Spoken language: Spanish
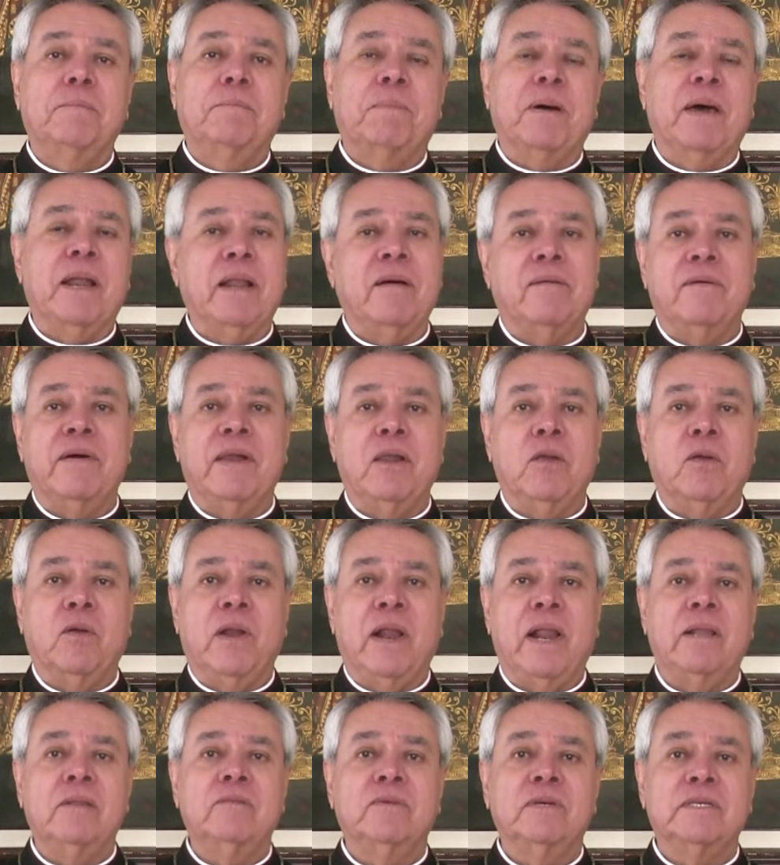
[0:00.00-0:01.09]
para
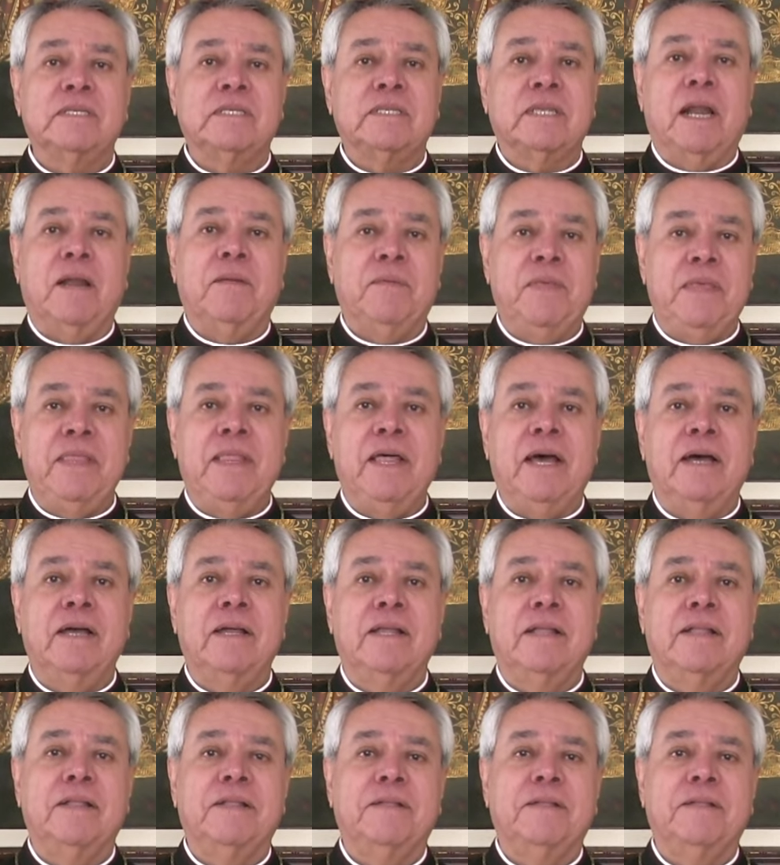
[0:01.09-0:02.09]
valorar nuestra vida,